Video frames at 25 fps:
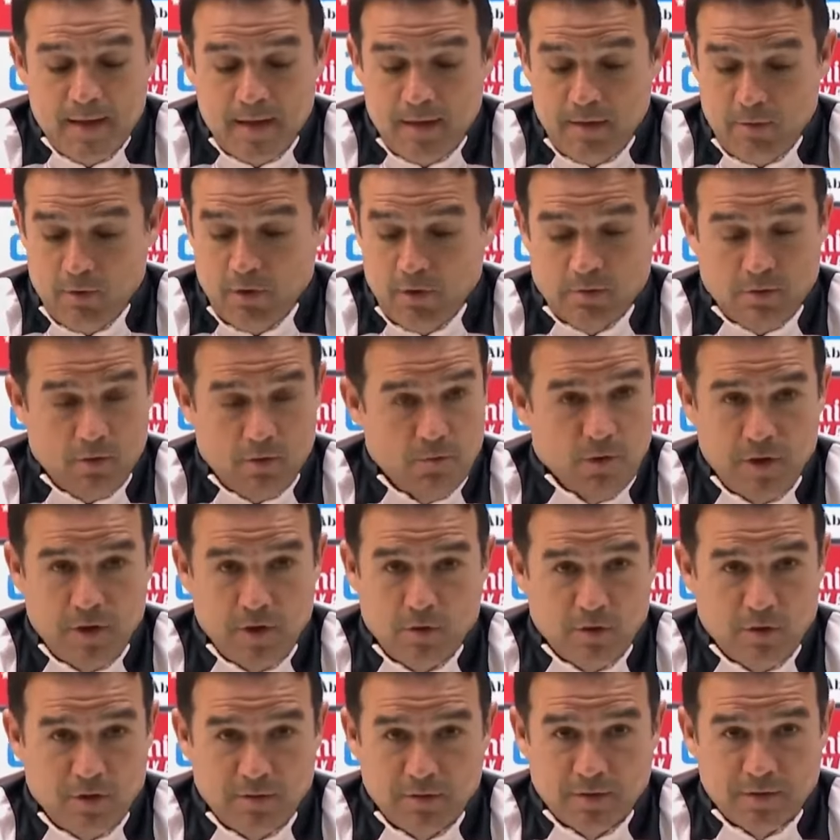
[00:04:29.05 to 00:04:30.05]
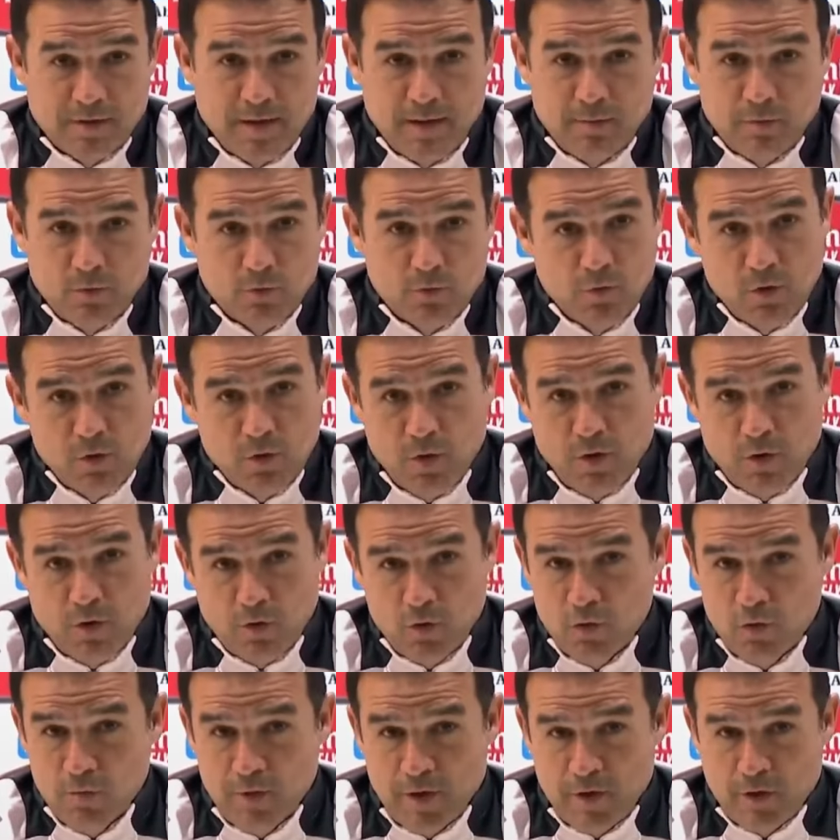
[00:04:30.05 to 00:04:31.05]
Y bueno, como digo, tenemos muy
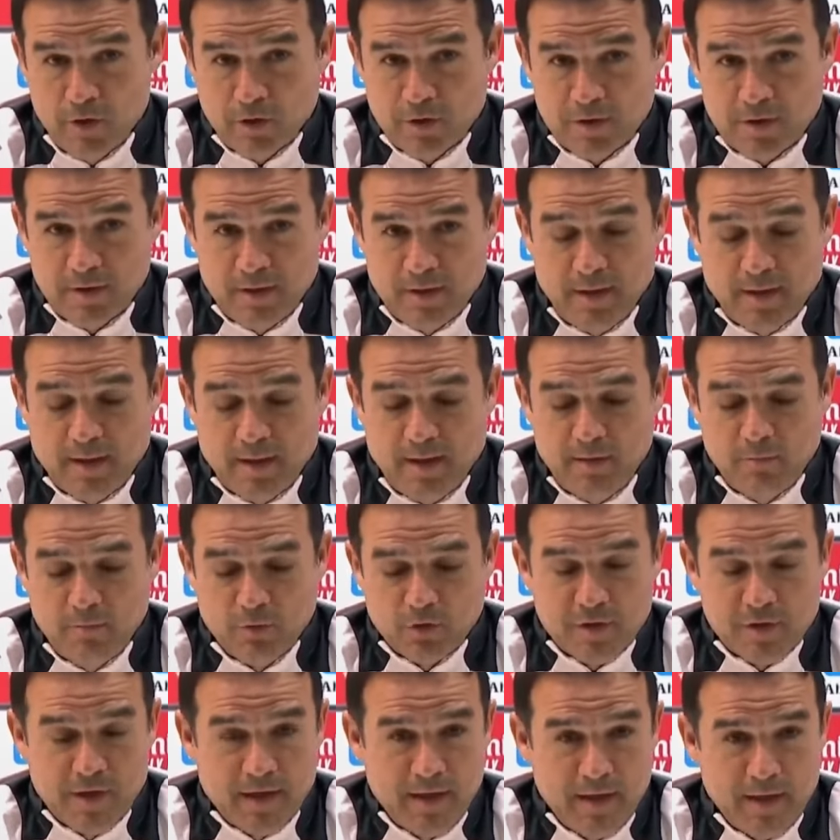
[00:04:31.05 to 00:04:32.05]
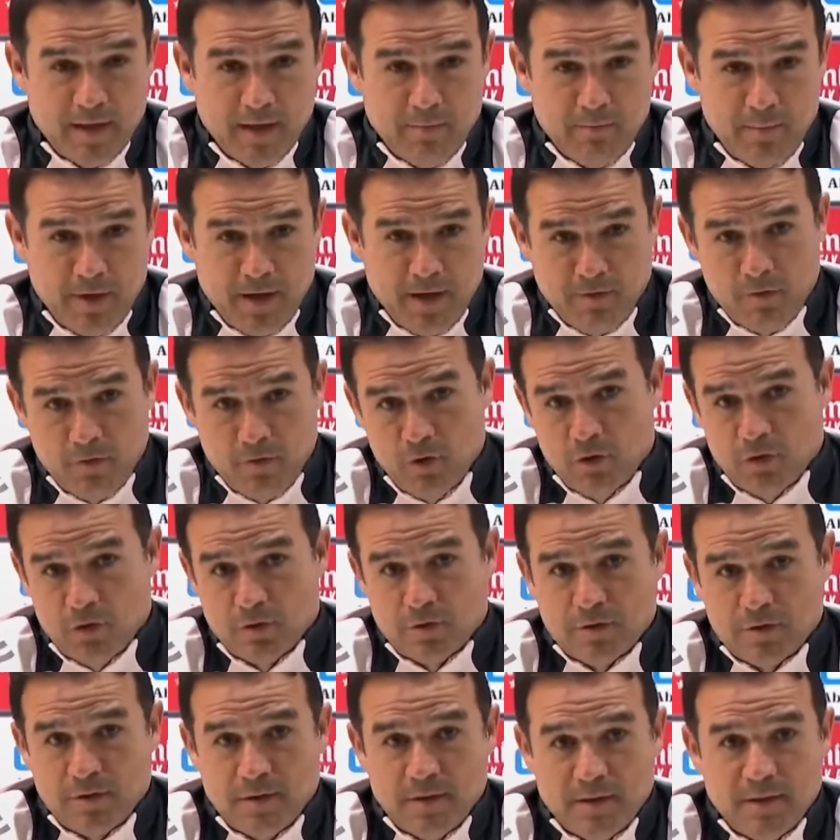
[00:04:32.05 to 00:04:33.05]
buenos números, eh, queremos seguir
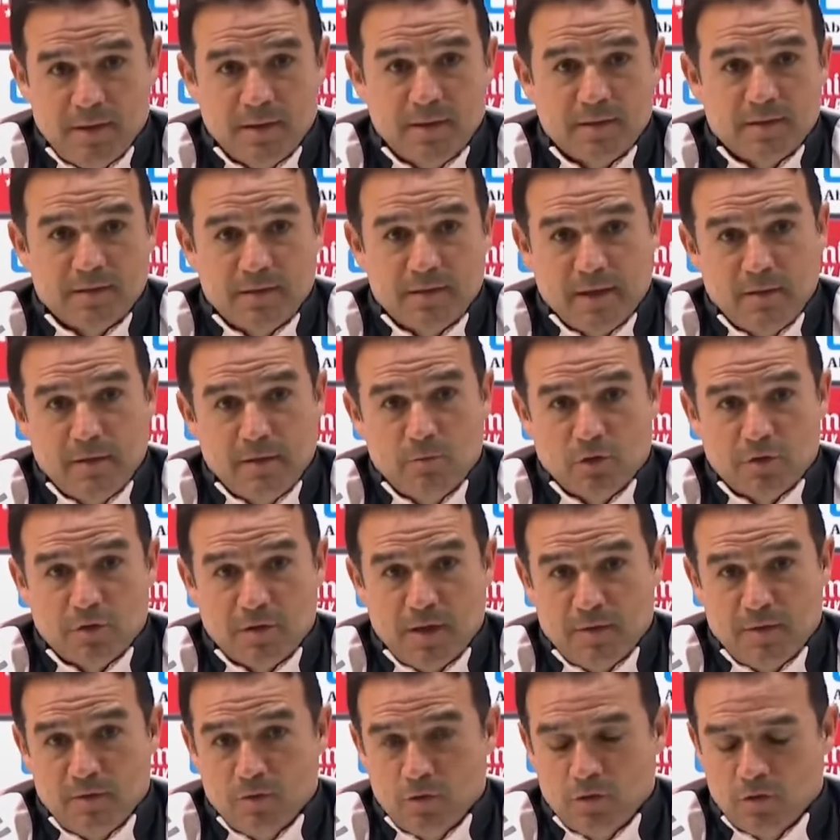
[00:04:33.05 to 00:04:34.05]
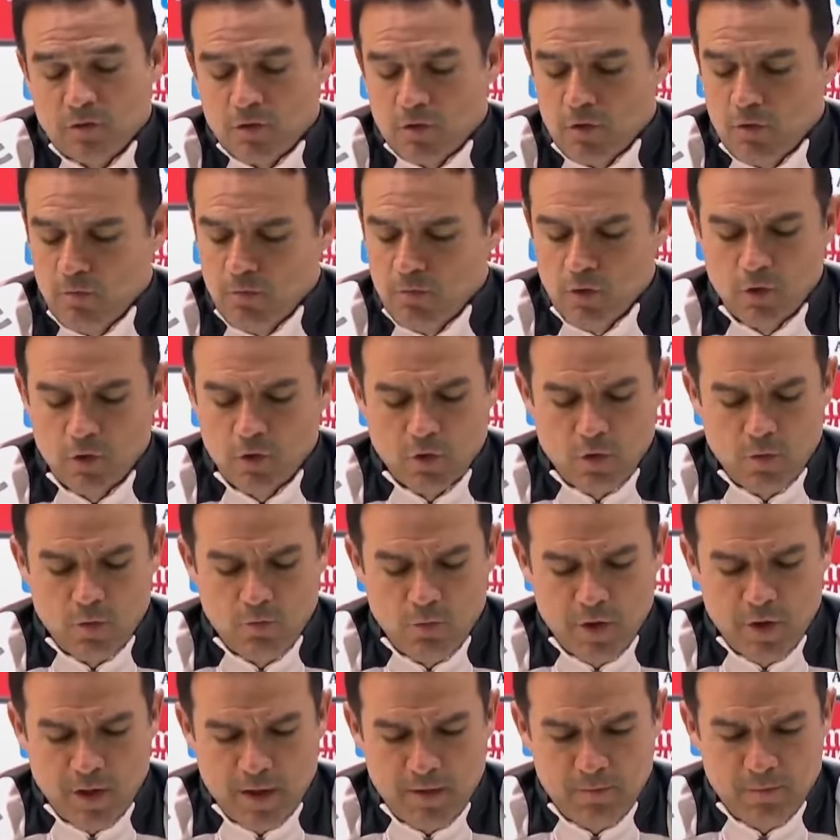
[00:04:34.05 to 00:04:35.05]
ampliándolos, eh, seguir mostrándonos como,
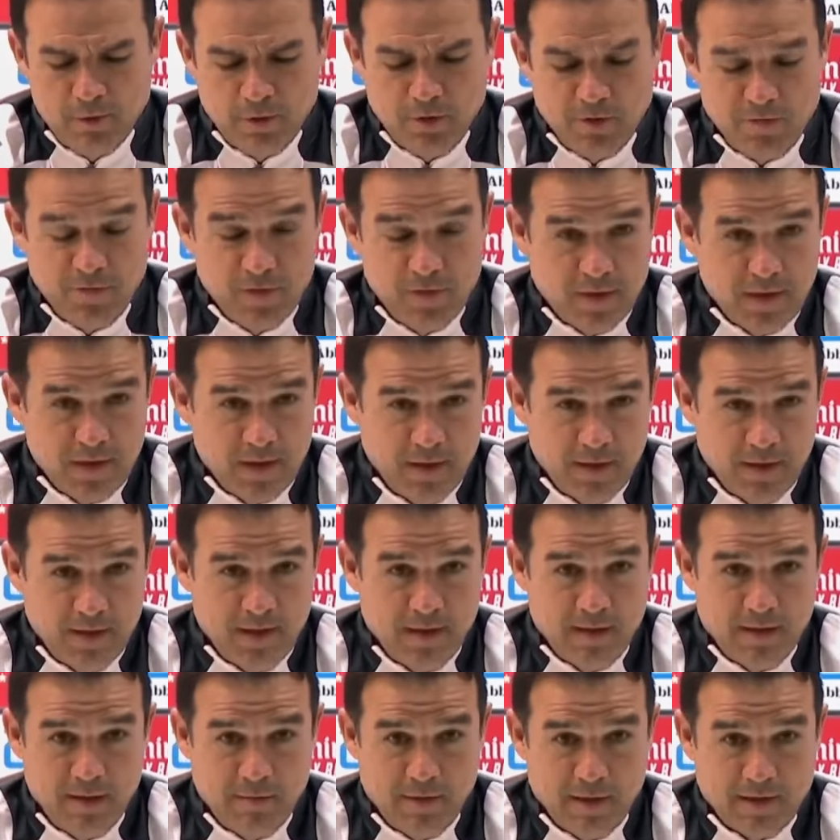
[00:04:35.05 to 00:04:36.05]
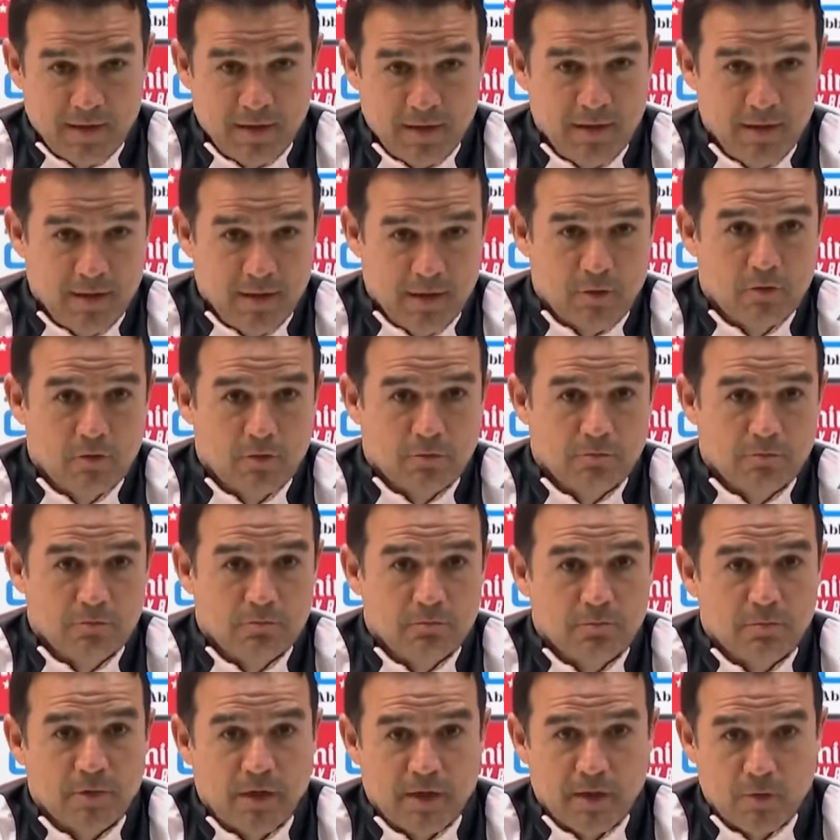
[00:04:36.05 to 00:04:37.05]
como, un equipo difícil de debatir y
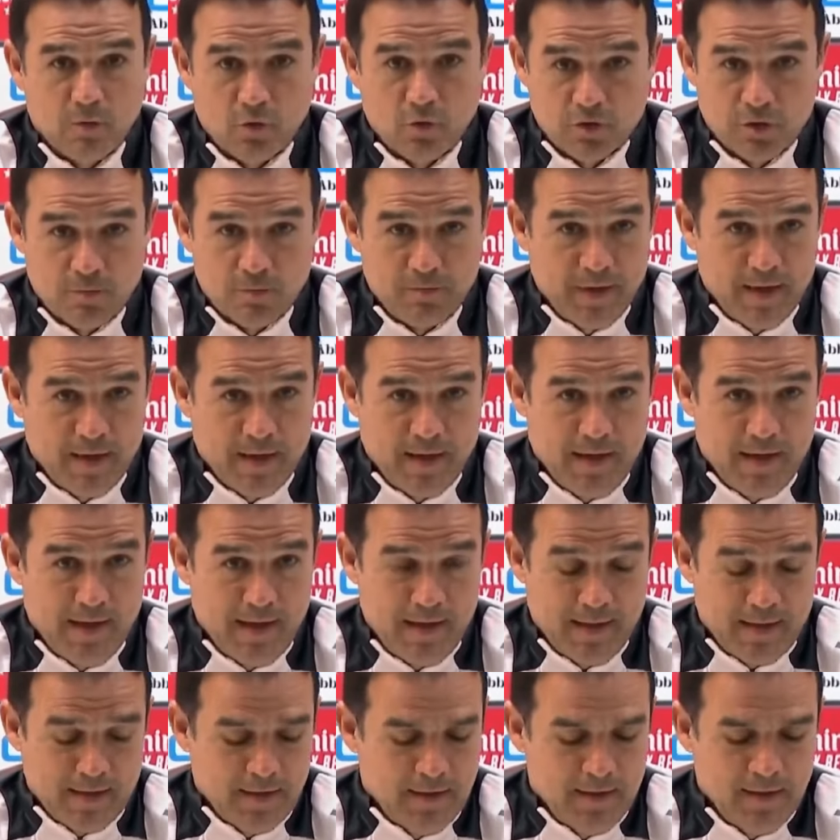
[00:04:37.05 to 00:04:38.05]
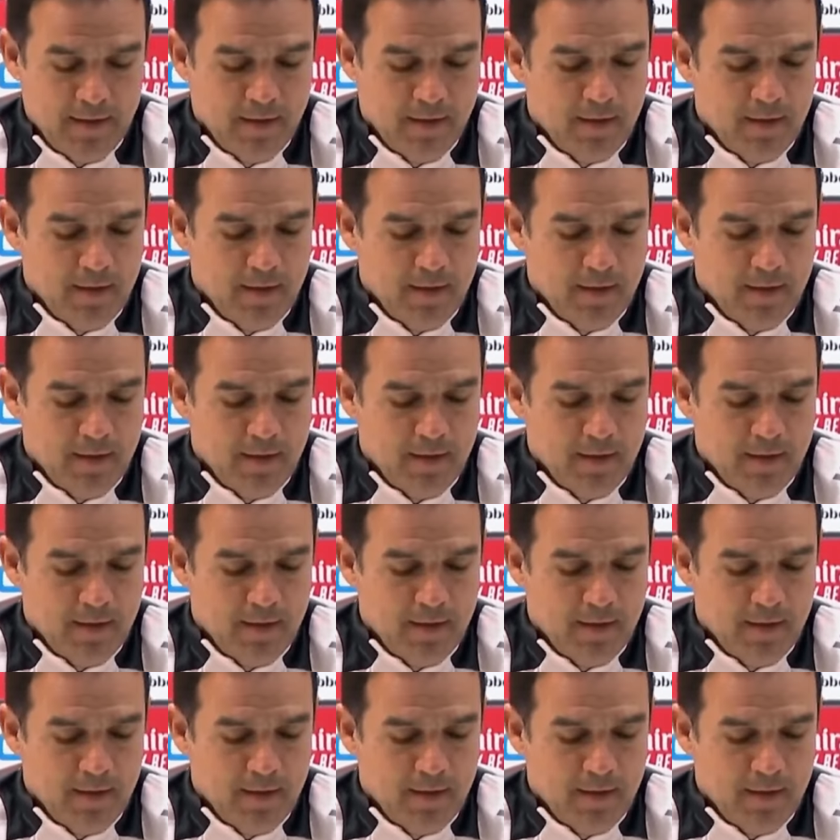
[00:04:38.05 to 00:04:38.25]
con recursos para ganar.